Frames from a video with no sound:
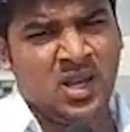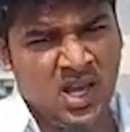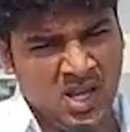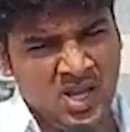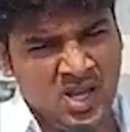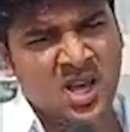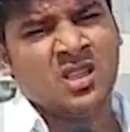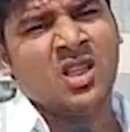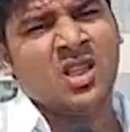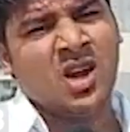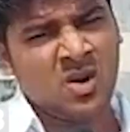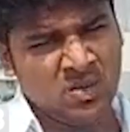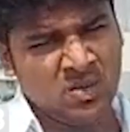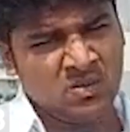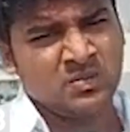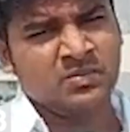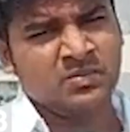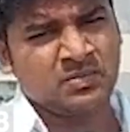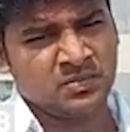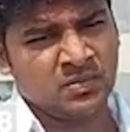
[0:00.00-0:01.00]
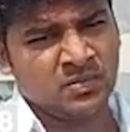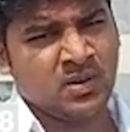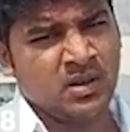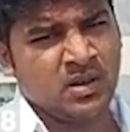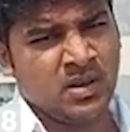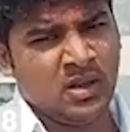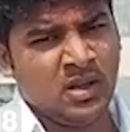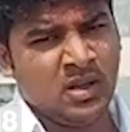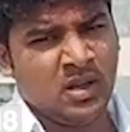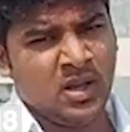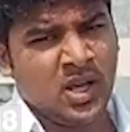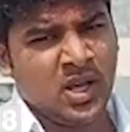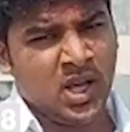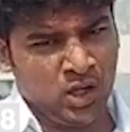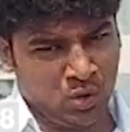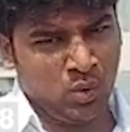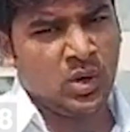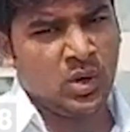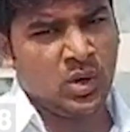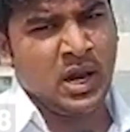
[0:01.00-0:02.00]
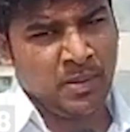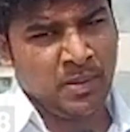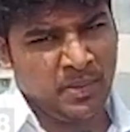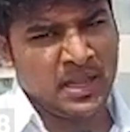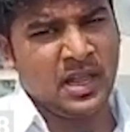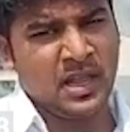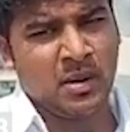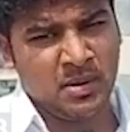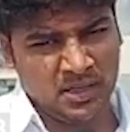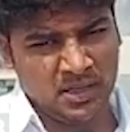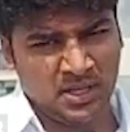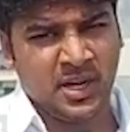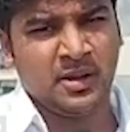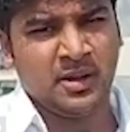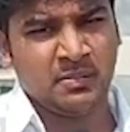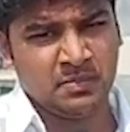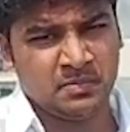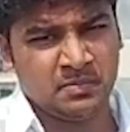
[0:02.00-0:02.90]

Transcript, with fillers: ఏం చేస్తాను ఈ తుగ్లక్ ప్రధానమంత్రి